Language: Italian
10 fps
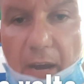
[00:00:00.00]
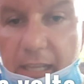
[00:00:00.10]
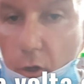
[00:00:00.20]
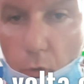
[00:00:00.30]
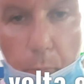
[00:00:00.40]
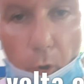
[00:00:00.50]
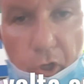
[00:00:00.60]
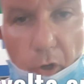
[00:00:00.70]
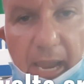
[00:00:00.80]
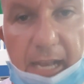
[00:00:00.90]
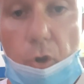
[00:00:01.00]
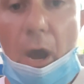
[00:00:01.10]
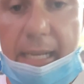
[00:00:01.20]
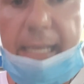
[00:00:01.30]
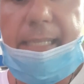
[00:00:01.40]
vadano un pochino meglio
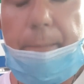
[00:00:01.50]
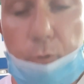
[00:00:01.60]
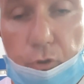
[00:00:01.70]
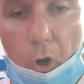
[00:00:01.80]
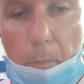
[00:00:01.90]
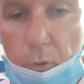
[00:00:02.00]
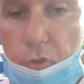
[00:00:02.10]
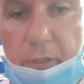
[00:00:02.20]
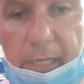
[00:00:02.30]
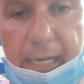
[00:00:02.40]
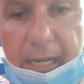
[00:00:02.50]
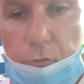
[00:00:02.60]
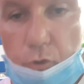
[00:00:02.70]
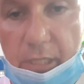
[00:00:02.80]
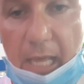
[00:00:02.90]
anche se purtroppo devo dire che la
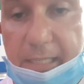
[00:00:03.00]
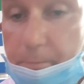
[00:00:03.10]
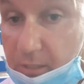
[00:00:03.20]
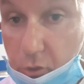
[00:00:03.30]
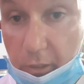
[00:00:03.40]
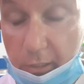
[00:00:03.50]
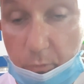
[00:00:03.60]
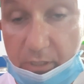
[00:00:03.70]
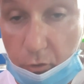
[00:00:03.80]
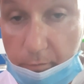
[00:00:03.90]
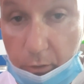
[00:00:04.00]
velocità di espansione di questo